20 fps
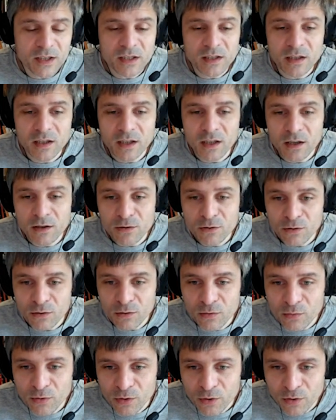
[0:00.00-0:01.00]
del calcio
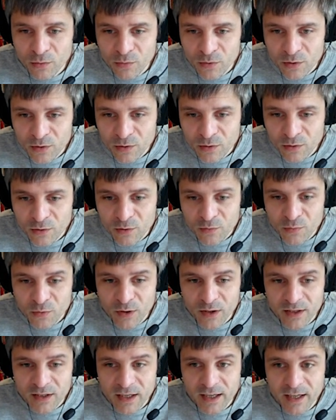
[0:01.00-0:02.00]
como yo, pues os puedo
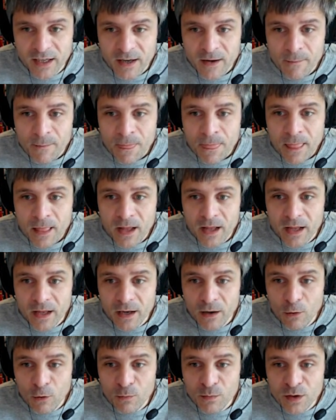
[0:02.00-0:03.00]
traer eh,
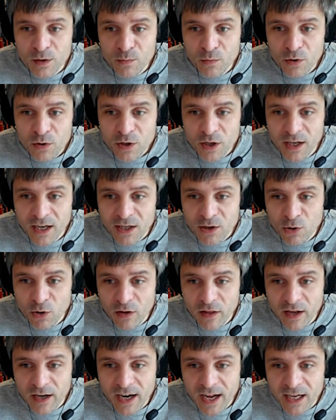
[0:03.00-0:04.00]
lo mismo, si las
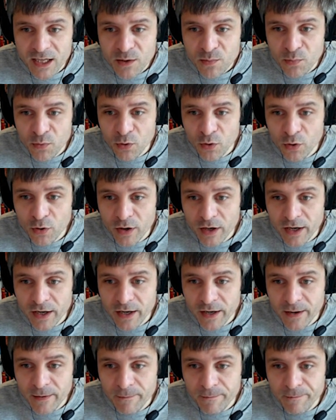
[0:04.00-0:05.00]
ordenáis
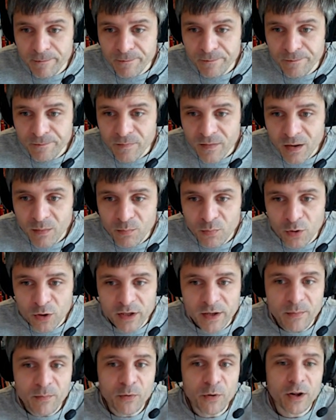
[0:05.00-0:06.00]
em, por,
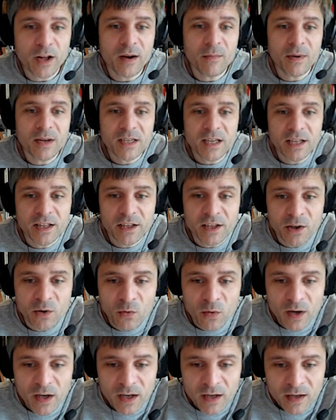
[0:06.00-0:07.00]
temporada más
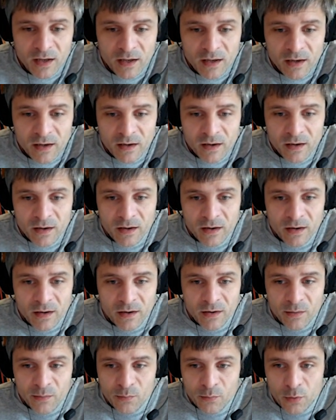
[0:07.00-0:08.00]
antigua,
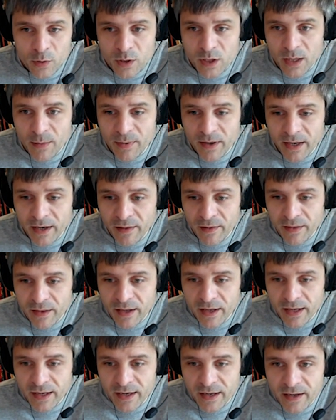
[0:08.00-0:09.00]
pues
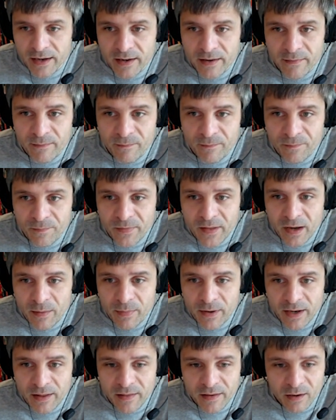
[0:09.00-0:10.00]
aparecen,
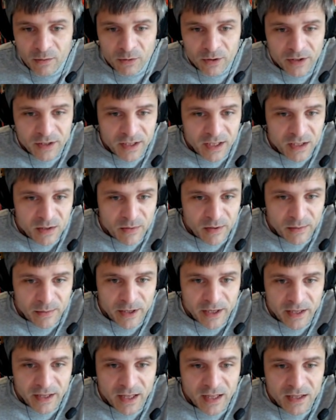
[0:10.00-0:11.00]
aparecen auténticas
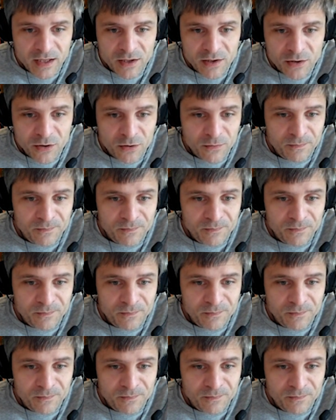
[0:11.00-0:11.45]
barbaridades, ¿no?